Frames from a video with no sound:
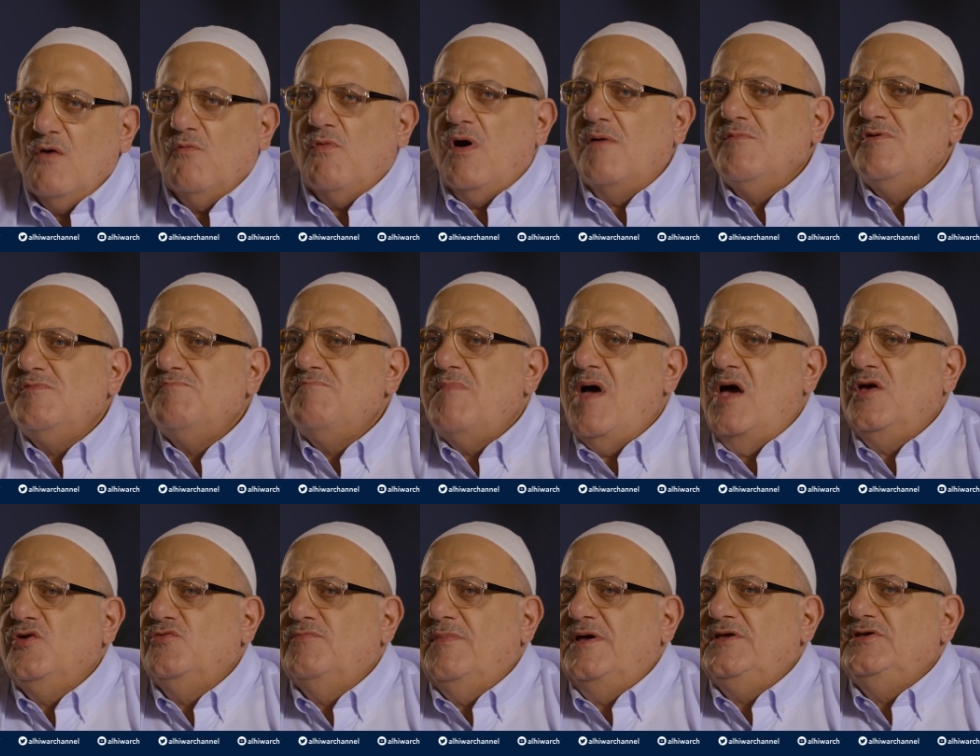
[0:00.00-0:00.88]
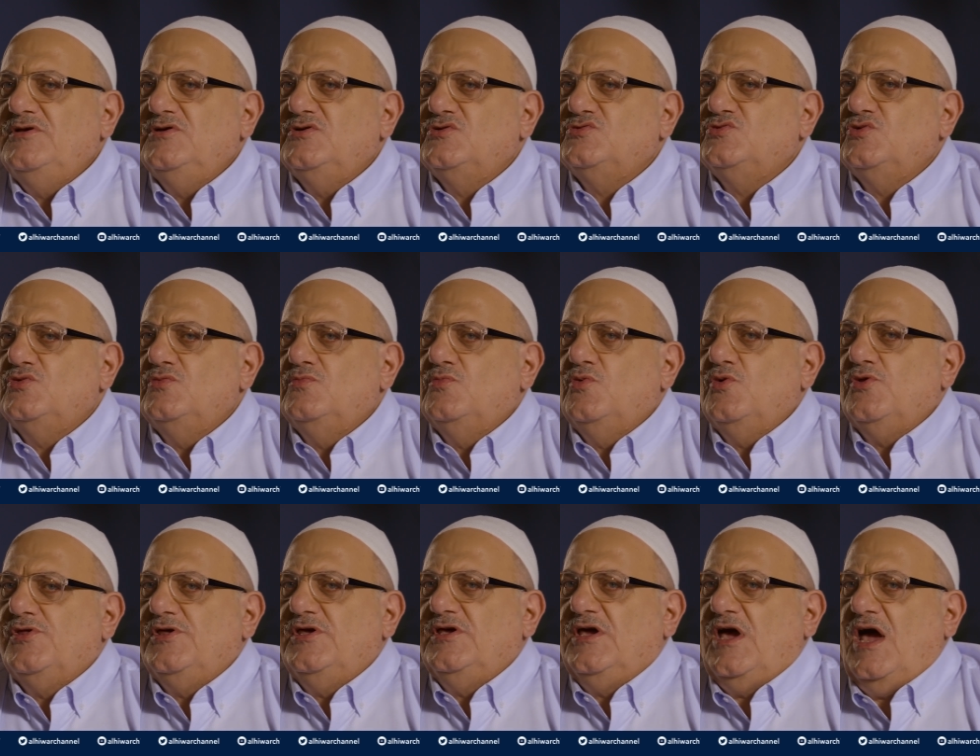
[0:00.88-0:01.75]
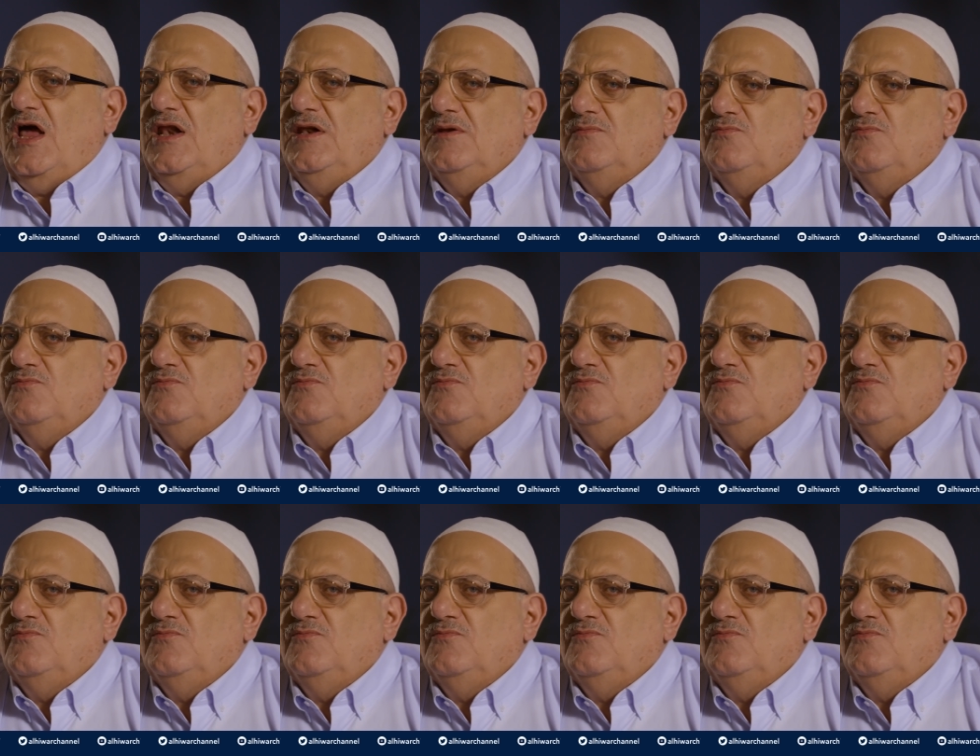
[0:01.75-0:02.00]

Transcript: ومما يميز المذيع